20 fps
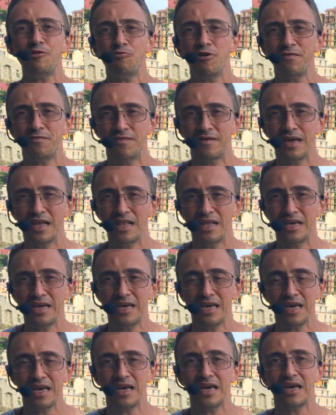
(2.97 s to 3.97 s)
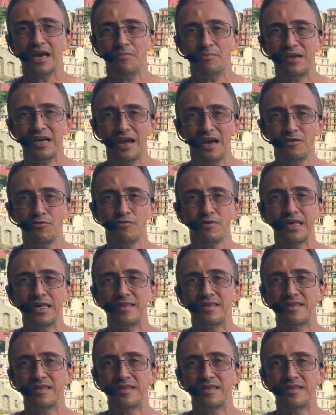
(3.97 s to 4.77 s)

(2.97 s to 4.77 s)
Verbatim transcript: tuoi figli capiranno chi